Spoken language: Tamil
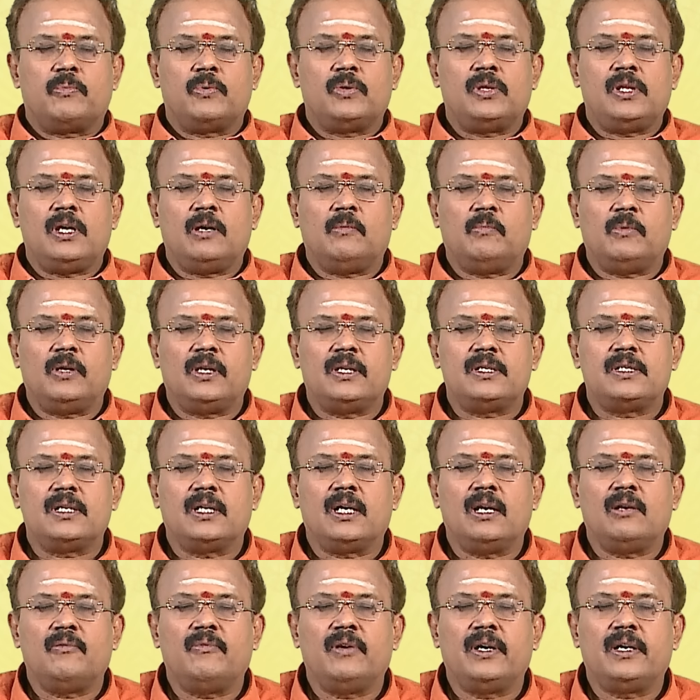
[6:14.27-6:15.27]
புதிய
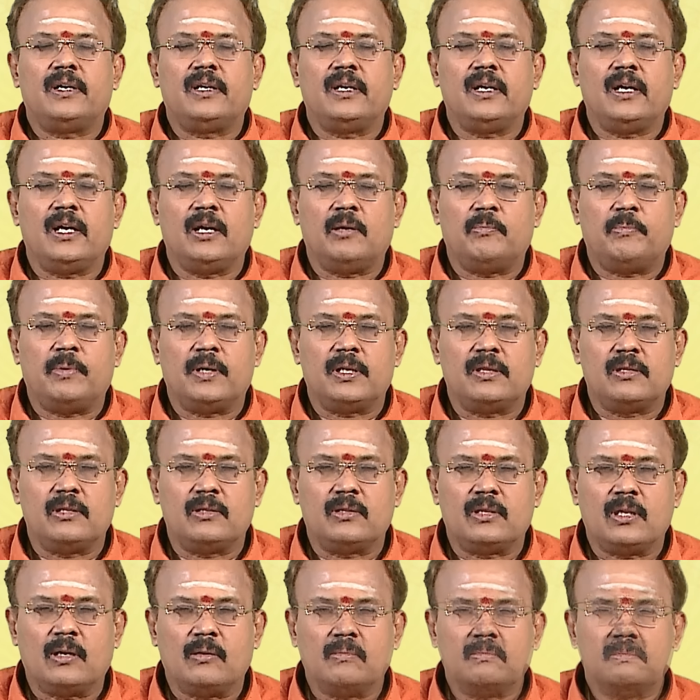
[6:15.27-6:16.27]
முயற்சிகள் வெற்றியை
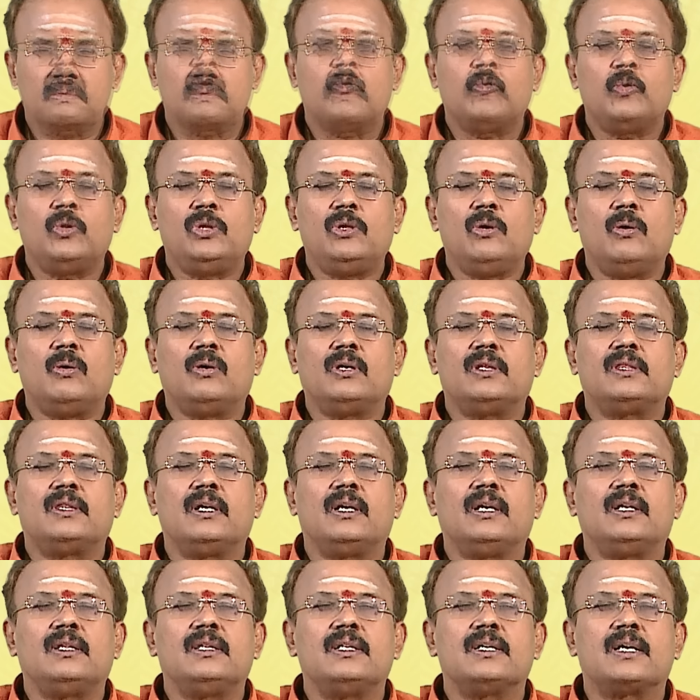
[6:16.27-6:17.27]
ஏற்படுத்தி தரும்
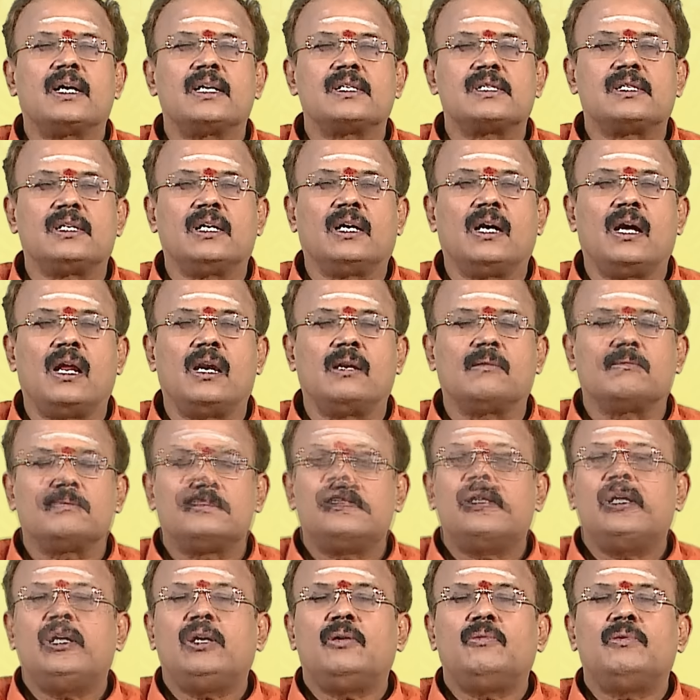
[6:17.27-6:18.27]
உத்தியோகத்தில் இருந்த கஷ்டங்கள்
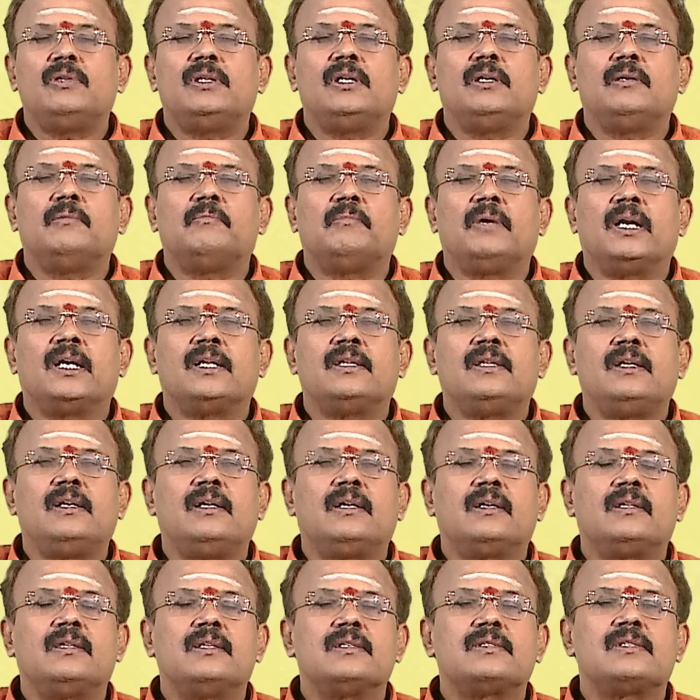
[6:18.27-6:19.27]
தீர்வது
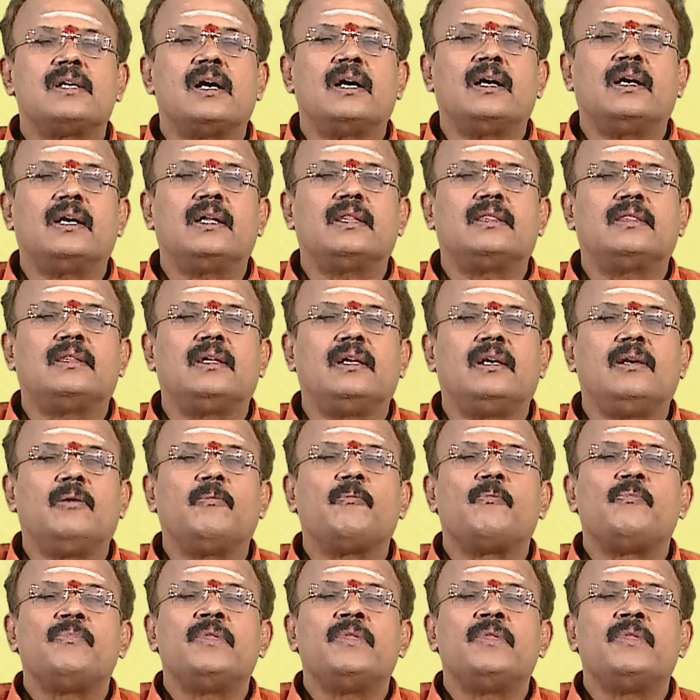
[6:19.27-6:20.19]
மனதில் இருந்த சங்கடத்தில்